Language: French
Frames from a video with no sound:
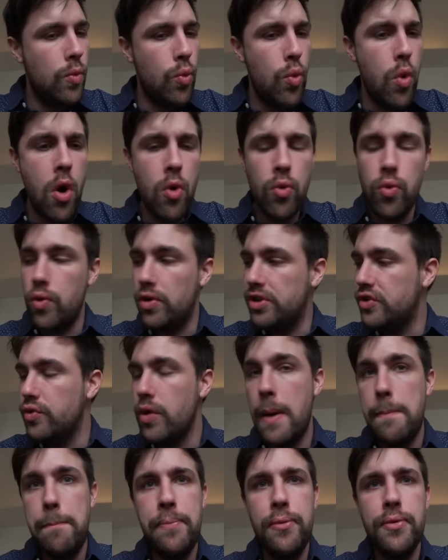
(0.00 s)
Wow, j'ai eu
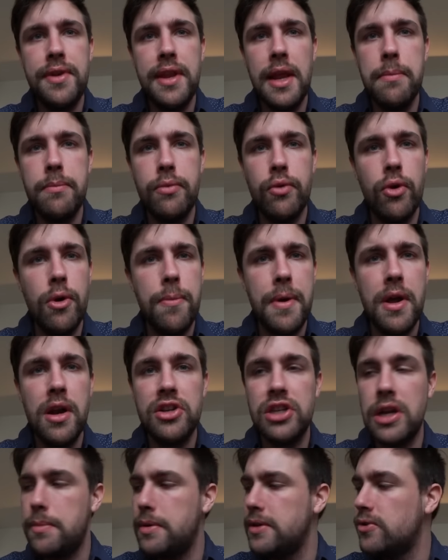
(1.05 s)
un putain de bon repas là.
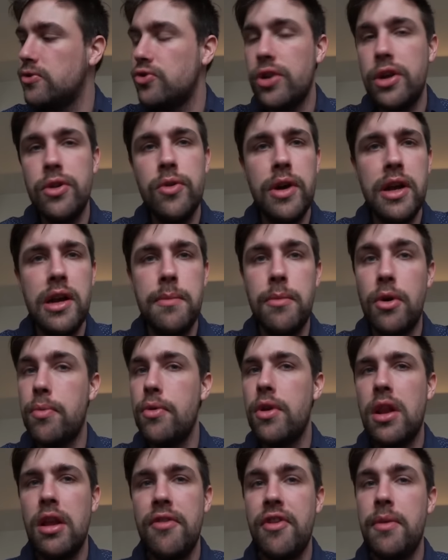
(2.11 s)
J'ai l'impression que je suis à Noël, et manque
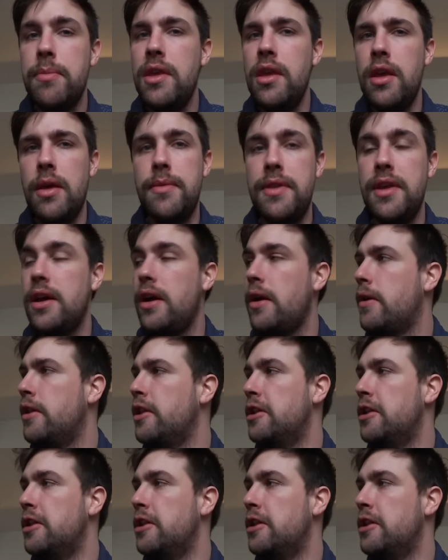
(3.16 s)
plus que la famille, MDR